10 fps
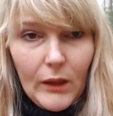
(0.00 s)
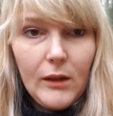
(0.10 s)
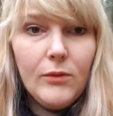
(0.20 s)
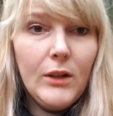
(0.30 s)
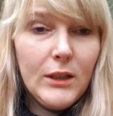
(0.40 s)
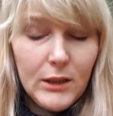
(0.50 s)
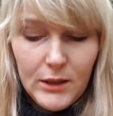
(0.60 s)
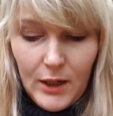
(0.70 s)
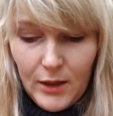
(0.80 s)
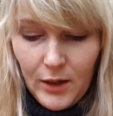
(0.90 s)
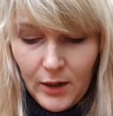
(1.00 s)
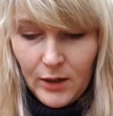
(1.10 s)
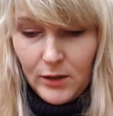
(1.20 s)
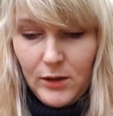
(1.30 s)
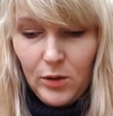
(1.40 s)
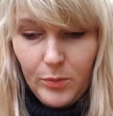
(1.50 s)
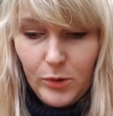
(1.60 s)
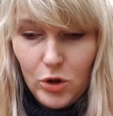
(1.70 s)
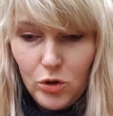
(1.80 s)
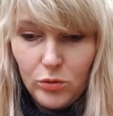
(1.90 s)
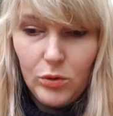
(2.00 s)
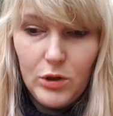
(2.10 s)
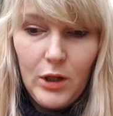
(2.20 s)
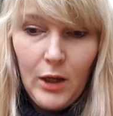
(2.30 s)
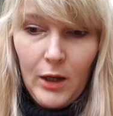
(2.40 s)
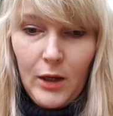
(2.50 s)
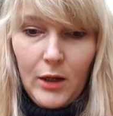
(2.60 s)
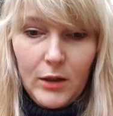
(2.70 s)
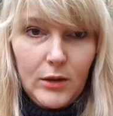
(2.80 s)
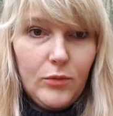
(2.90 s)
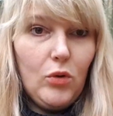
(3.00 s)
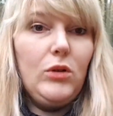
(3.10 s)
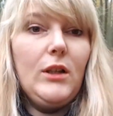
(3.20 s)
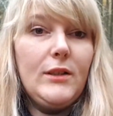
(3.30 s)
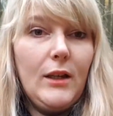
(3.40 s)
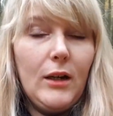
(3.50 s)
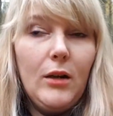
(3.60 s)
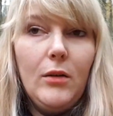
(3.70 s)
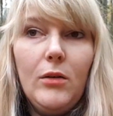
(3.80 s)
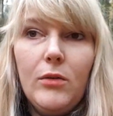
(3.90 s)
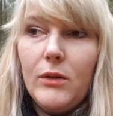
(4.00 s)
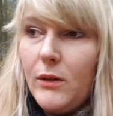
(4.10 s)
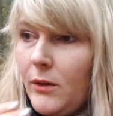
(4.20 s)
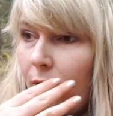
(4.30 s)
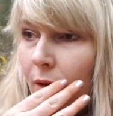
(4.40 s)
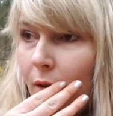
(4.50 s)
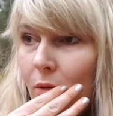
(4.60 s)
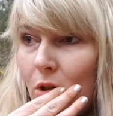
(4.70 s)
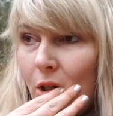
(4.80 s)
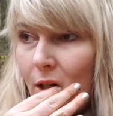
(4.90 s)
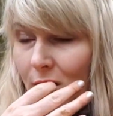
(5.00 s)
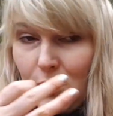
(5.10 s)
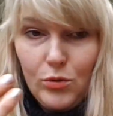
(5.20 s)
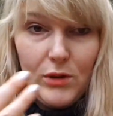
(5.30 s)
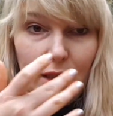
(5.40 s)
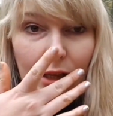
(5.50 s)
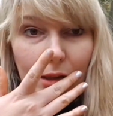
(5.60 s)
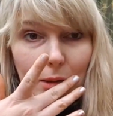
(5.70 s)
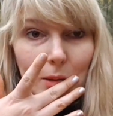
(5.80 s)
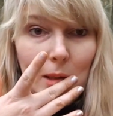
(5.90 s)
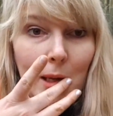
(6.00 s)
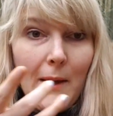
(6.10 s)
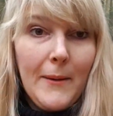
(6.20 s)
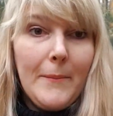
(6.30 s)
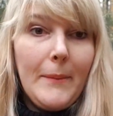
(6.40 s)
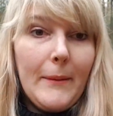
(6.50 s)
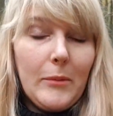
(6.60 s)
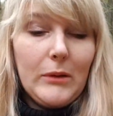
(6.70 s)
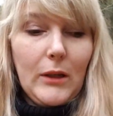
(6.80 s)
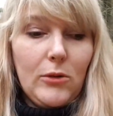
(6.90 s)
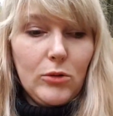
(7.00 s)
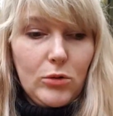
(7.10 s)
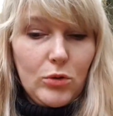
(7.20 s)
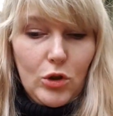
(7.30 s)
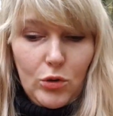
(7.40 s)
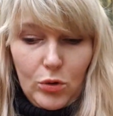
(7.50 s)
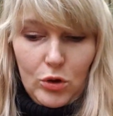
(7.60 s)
В этот день, когда он пришел, то есть на его глазах к, э, уже к концу занятий. То есть был такой случай, то,